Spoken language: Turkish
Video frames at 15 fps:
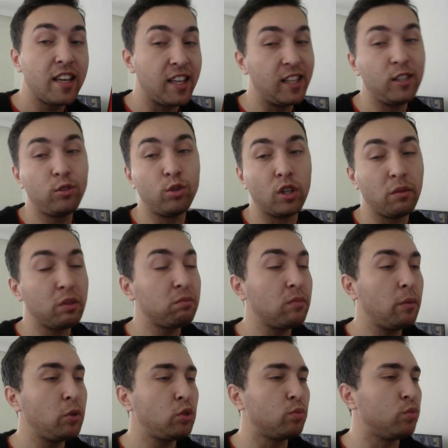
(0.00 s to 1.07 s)
ilizyonu
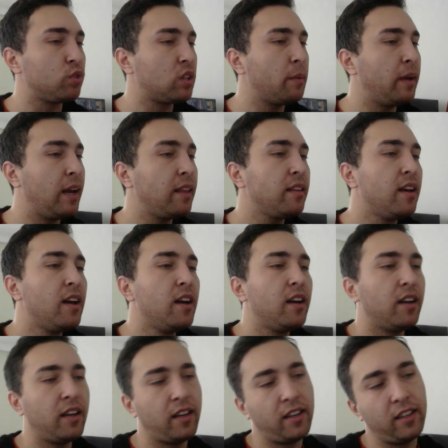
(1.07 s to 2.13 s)
bitmemiş. Muhtemelen
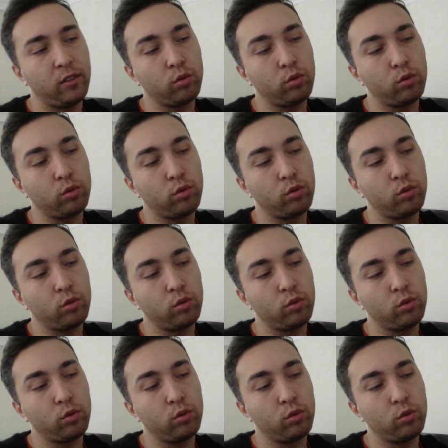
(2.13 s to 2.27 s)
e,